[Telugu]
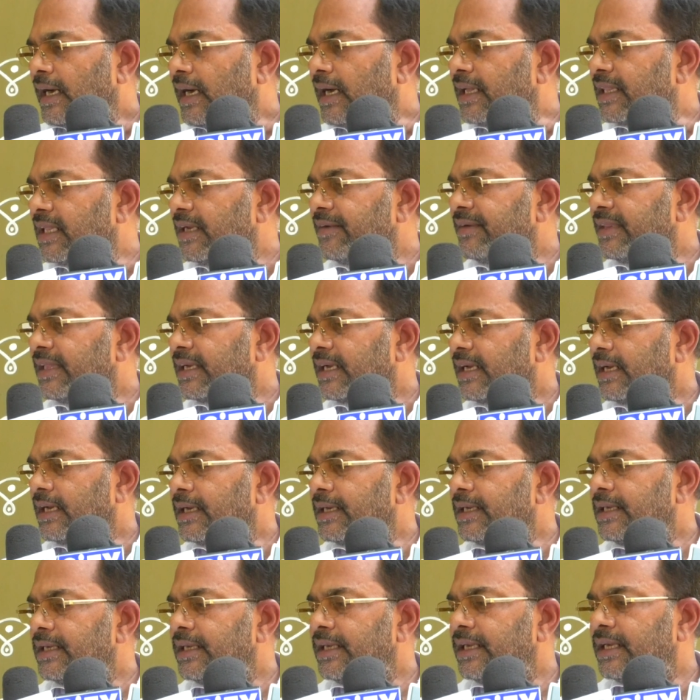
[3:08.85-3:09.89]
అదేవిధంగా
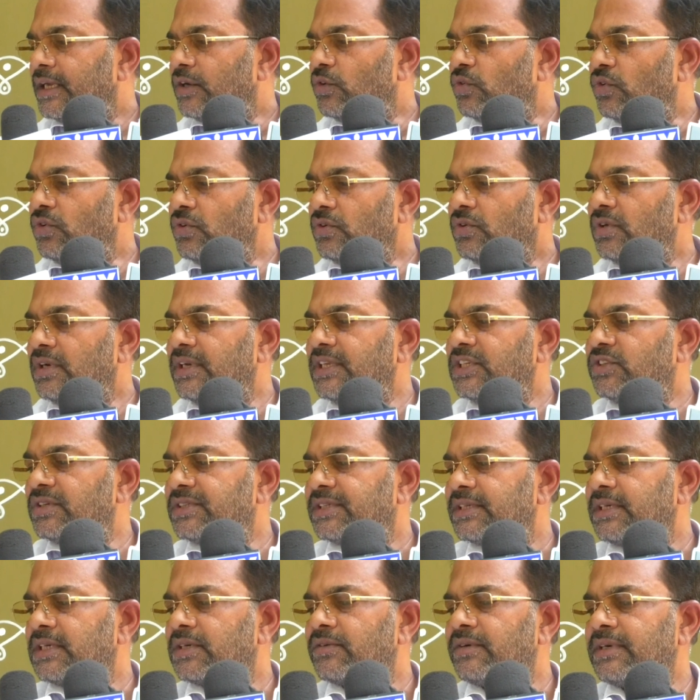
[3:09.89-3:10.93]
ఈ గుంటూరు నుంచి
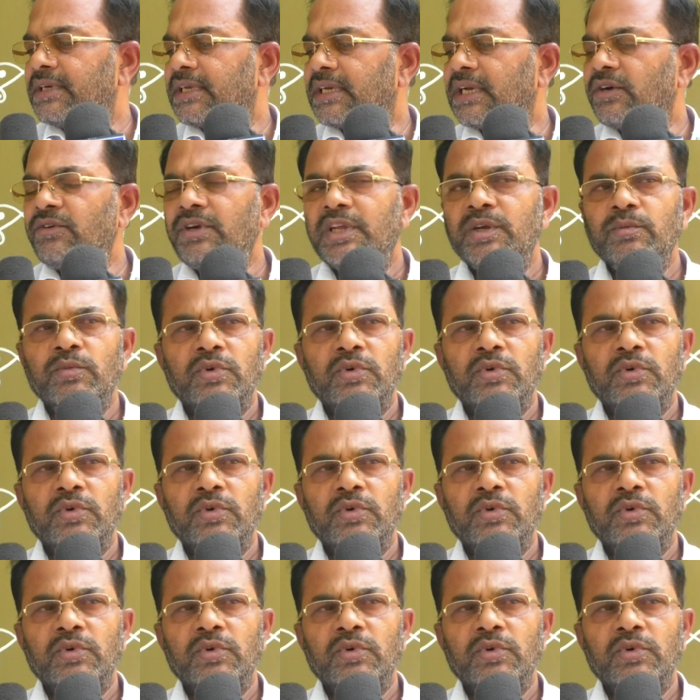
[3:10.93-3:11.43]
వచ్చినటువంటి రౌడీ